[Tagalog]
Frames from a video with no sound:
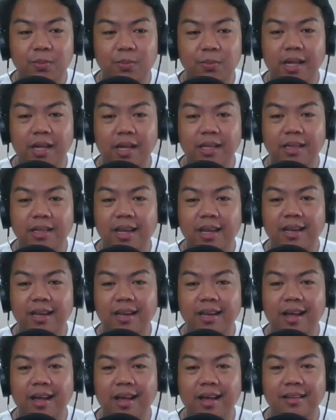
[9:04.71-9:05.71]
po natin
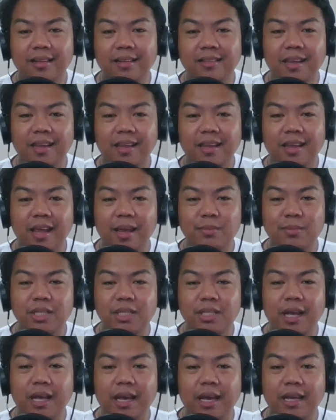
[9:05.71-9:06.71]
ang
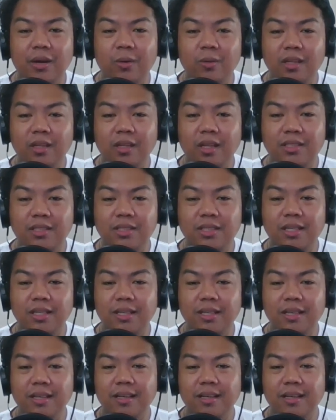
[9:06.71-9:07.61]
DMCI Holdings